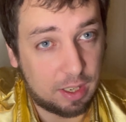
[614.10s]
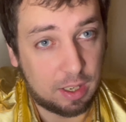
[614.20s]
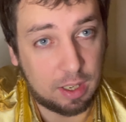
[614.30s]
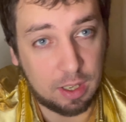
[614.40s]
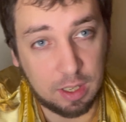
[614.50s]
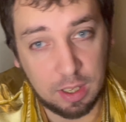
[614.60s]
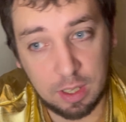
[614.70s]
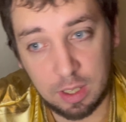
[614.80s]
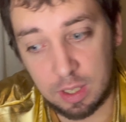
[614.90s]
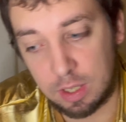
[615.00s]

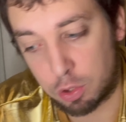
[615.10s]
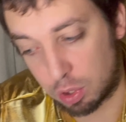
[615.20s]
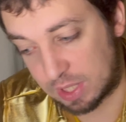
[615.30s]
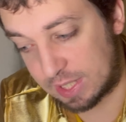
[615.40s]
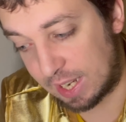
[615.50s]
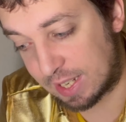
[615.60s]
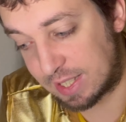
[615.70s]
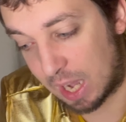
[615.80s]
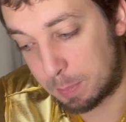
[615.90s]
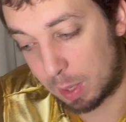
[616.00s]
euh, je sais que
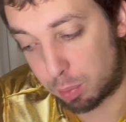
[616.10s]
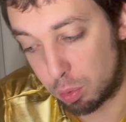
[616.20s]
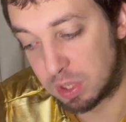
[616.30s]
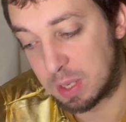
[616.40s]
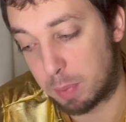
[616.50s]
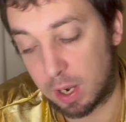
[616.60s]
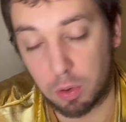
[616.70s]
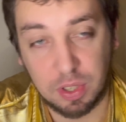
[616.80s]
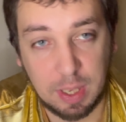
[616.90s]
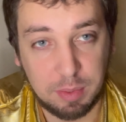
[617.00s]
ça n'a pas plu, c'est pas un
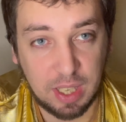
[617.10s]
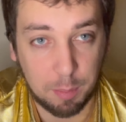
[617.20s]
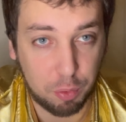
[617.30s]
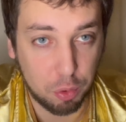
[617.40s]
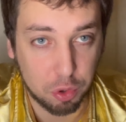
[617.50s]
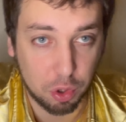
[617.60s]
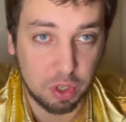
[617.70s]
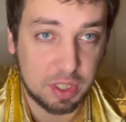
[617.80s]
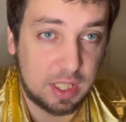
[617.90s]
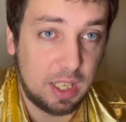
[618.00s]
concept qui a plu aux
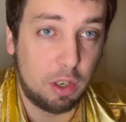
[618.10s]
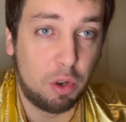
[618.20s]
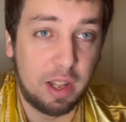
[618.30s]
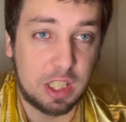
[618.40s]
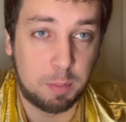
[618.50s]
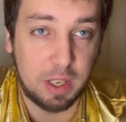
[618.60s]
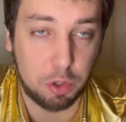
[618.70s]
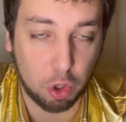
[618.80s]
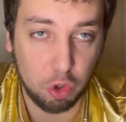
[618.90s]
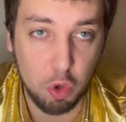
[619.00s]
gens, c'est le let's play
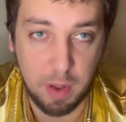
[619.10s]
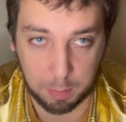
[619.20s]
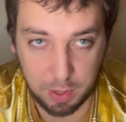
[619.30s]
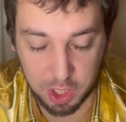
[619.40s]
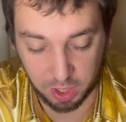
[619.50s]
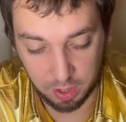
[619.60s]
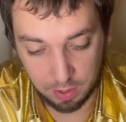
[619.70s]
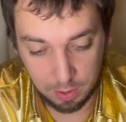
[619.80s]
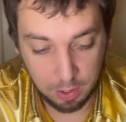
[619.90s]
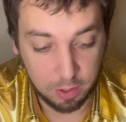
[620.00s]
sur Noob RPG.
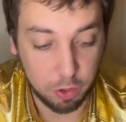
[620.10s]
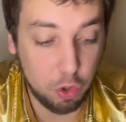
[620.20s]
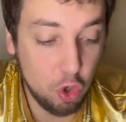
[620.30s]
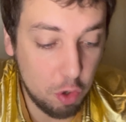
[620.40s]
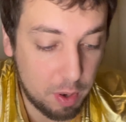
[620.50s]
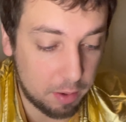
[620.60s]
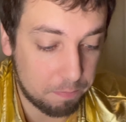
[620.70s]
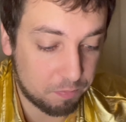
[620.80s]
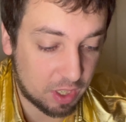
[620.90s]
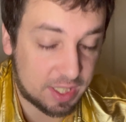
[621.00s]
Noob,
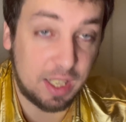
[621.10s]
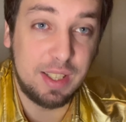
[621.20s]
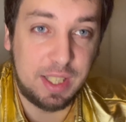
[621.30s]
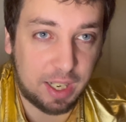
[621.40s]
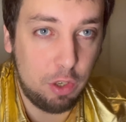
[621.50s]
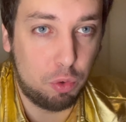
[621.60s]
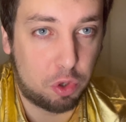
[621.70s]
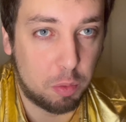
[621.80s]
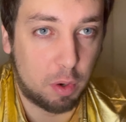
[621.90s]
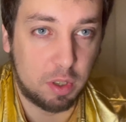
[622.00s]
c'est une série
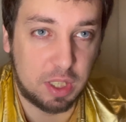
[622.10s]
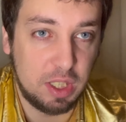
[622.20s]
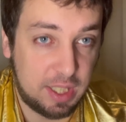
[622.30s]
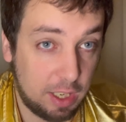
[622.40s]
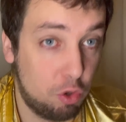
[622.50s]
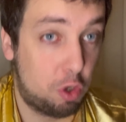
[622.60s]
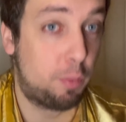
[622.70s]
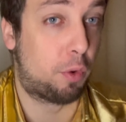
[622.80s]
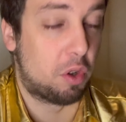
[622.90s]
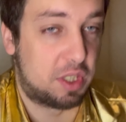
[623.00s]
YouTube. C'est une série YouTube
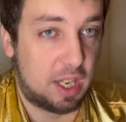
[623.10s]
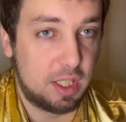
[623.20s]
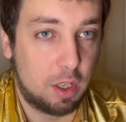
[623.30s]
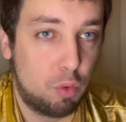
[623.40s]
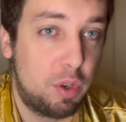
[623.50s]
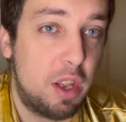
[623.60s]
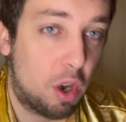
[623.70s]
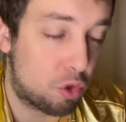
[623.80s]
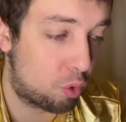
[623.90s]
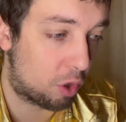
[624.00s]
française, où
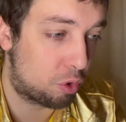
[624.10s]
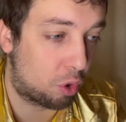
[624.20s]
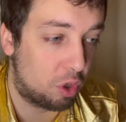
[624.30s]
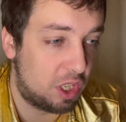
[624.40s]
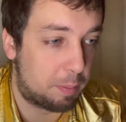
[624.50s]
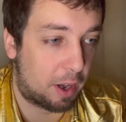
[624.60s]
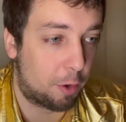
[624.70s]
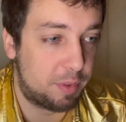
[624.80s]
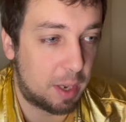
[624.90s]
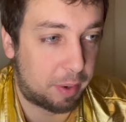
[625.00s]
d'ailleurs Joueur du Grenier, par
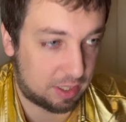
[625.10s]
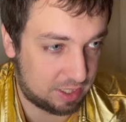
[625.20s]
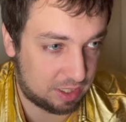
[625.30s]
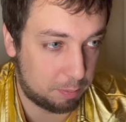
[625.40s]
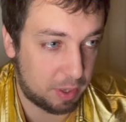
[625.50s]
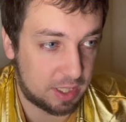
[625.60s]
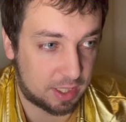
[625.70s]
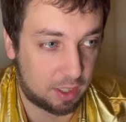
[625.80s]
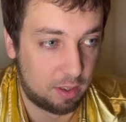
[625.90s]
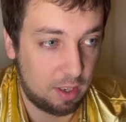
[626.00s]
exemple, y a participé de
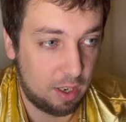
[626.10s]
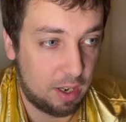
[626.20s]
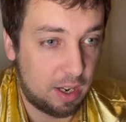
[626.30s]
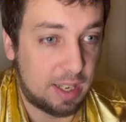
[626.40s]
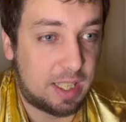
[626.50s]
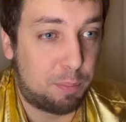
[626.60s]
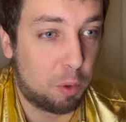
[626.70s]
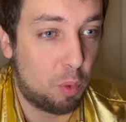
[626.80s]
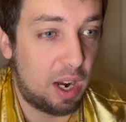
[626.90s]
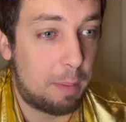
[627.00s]
ça. Et c'est pour
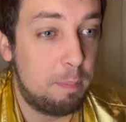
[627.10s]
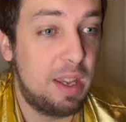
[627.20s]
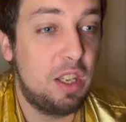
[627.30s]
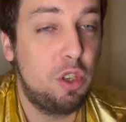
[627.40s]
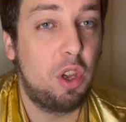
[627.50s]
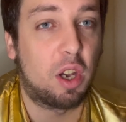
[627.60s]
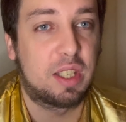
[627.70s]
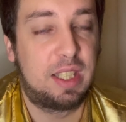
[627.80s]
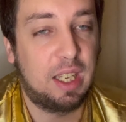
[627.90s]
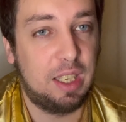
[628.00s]
moi la meilleure
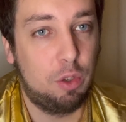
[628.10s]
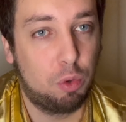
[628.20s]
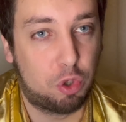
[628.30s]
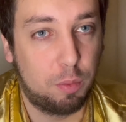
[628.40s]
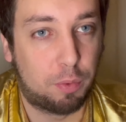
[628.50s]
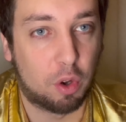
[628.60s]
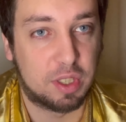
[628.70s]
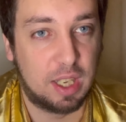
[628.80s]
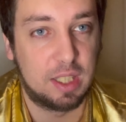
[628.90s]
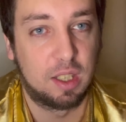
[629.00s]
série YouTube
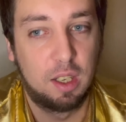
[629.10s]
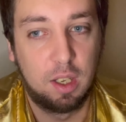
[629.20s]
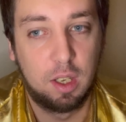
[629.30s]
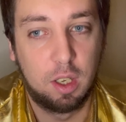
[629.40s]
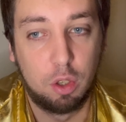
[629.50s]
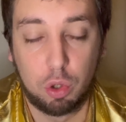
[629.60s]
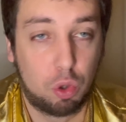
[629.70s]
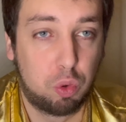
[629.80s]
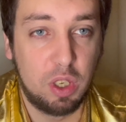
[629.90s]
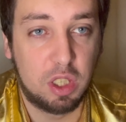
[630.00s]
française de
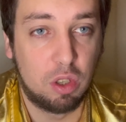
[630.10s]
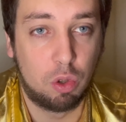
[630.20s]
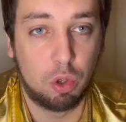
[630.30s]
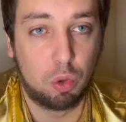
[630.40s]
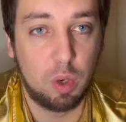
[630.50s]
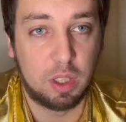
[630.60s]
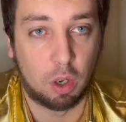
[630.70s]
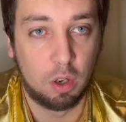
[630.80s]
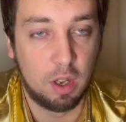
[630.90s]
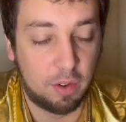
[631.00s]
tous les, de tous les
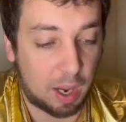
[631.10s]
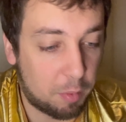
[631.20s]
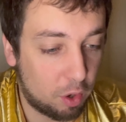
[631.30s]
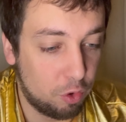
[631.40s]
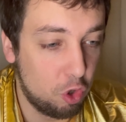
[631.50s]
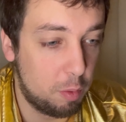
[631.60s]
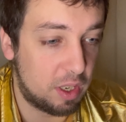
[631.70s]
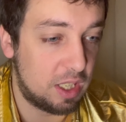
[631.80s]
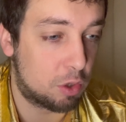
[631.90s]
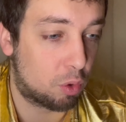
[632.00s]
temps. Vraiment, Noob,
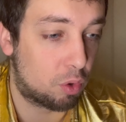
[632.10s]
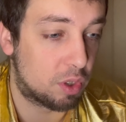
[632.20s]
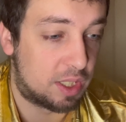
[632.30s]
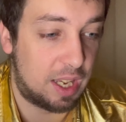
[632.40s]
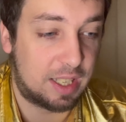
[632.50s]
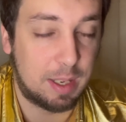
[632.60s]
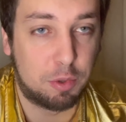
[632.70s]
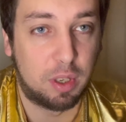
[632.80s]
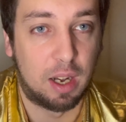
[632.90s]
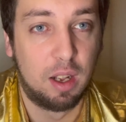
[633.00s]
ils ont, c'est
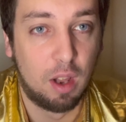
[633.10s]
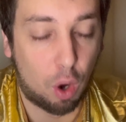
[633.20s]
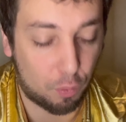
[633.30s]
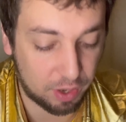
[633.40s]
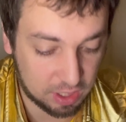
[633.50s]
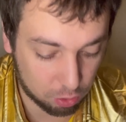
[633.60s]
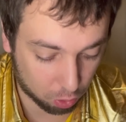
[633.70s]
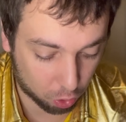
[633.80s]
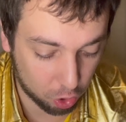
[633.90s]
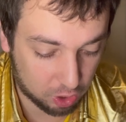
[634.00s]
exceptionnel. En fait, ils ont
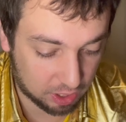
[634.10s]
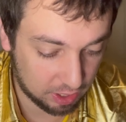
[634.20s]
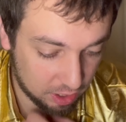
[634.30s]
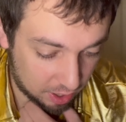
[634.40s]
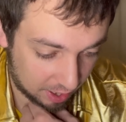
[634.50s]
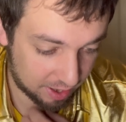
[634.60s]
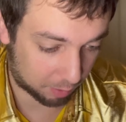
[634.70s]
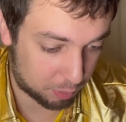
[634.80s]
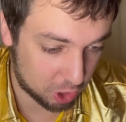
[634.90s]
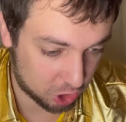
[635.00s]
recréé un
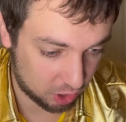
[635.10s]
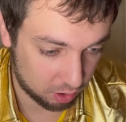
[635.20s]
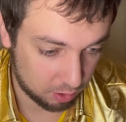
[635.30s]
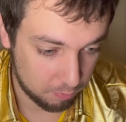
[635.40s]
RPG